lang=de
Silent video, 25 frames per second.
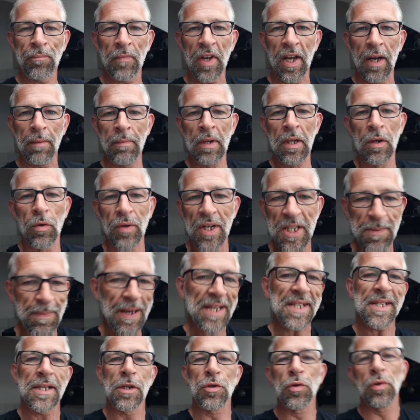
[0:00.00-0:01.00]
Ja? Und das
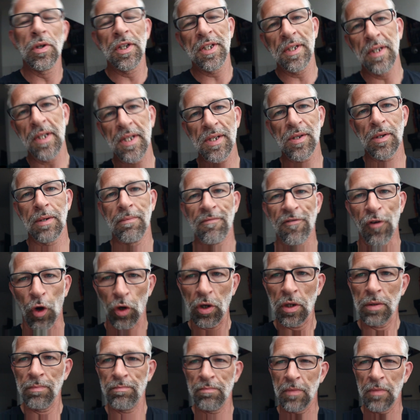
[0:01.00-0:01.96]
passt natürlich nicht zu einem Vlog.